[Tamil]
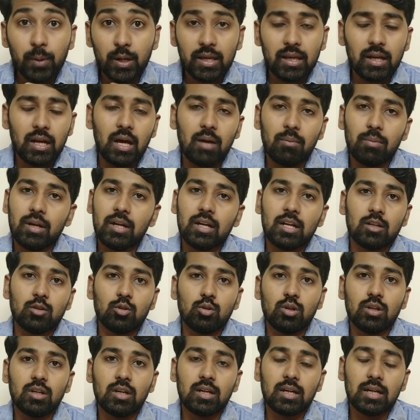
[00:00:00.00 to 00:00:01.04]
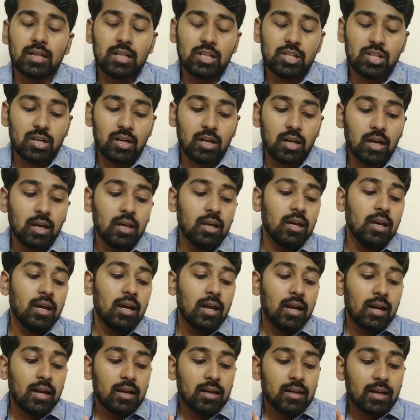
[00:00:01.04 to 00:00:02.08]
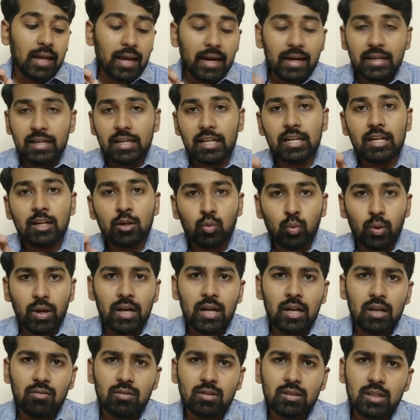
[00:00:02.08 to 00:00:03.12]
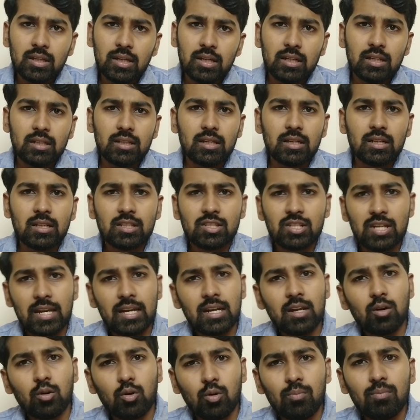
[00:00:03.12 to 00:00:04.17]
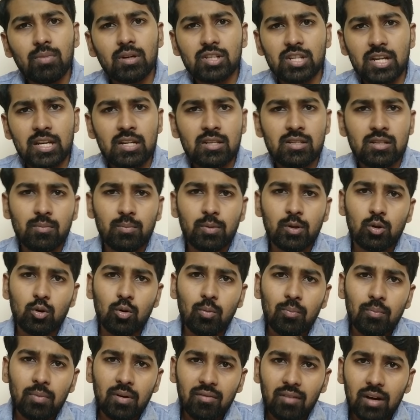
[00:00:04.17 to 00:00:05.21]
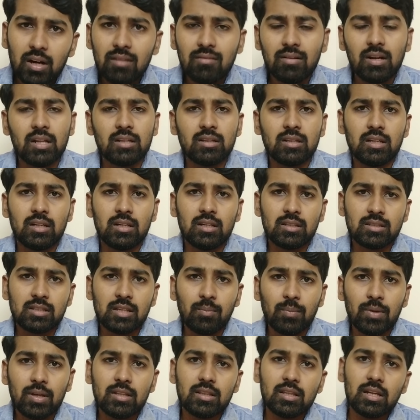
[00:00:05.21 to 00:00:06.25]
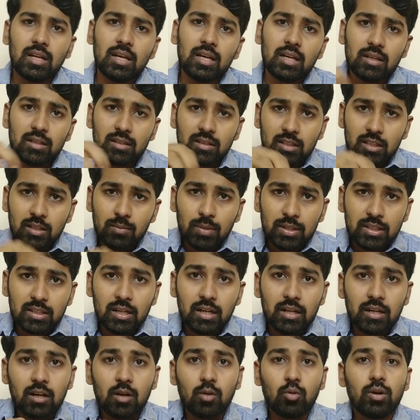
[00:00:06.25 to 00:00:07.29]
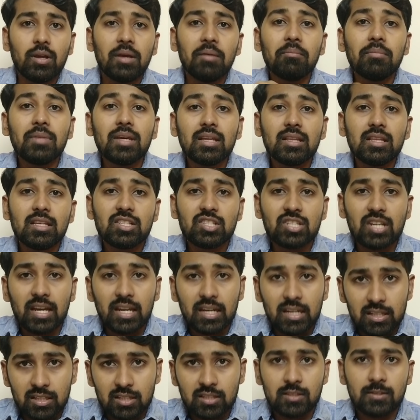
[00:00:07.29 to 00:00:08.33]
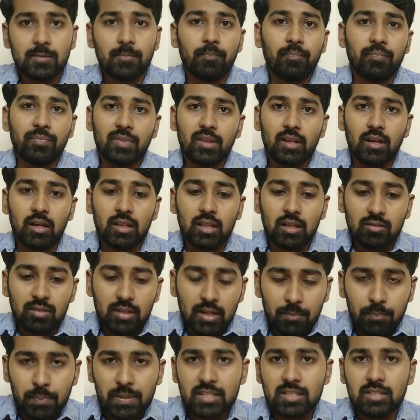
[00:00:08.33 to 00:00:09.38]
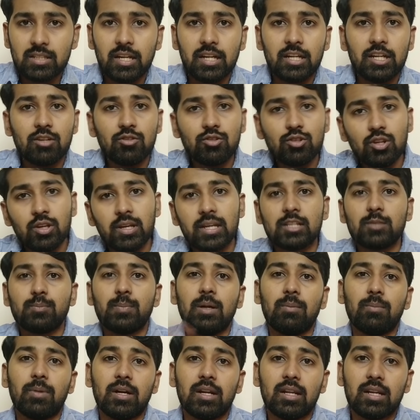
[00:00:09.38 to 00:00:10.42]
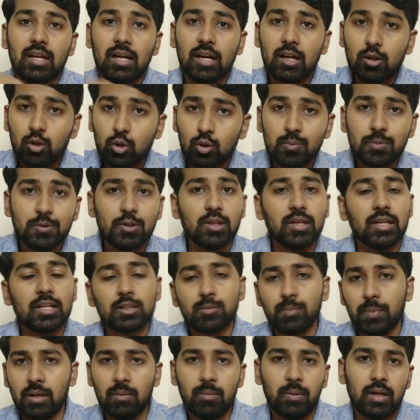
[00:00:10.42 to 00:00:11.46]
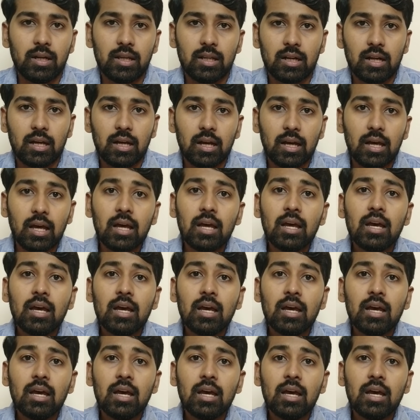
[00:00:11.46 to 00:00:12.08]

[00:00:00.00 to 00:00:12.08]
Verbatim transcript: பிடிக்கலாம் அப்படின்ற அந்த ஒரு கண்டிஷனில் நைன்டீன் டுவெல்ல வந்து கிட்டத்தட்ட சைனா ரொம்ப சைனீஸ் எம்பேர் ரொம்ப வலுவிழந்த சமயத்தில் திபத்தில் இருக்கக்கூடிய மீதி சைனீஸ் அதாவது ரெப்ரசன்டேட்டிவ்ஸையும் எக்ஸ்பெல் பண்ணிடுறாங்க ட்ரூப்ஸையும் எக்ஸ்பெல் பண்ணிடுறாங்க